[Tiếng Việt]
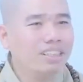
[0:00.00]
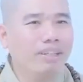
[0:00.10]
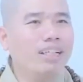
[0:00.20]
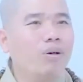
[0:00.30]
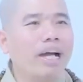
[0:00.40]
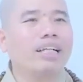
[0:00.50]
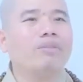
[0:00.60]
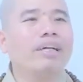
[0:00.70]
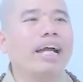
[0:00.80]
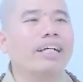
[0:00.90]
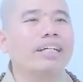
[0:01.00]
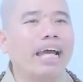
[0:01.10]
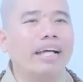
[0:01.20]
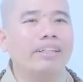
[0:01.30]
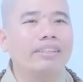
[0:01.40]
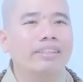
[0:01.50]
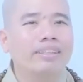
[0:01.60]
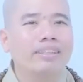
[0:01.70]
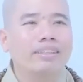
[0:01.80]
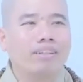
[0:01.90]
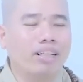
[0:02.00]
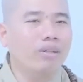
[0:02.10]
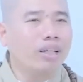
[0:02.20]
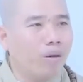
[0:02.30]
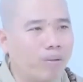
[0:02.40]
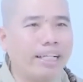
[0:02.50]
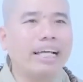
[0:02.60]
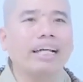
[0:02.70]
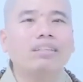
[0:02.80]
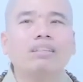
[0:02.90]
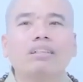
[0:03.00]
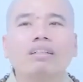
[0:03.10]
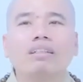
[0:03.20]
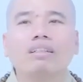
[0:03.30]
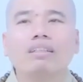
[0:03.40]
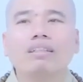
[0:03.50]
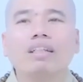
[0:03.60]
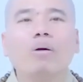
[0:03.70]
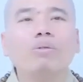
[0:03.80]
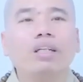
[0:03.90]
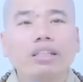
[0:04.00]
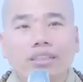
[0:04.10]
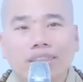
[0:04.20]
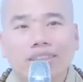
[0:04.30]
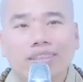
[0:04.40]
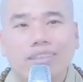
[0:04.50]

quý vị nấu ăn thì phải cần người ăn còn nếu không ai ăn đi nấu chi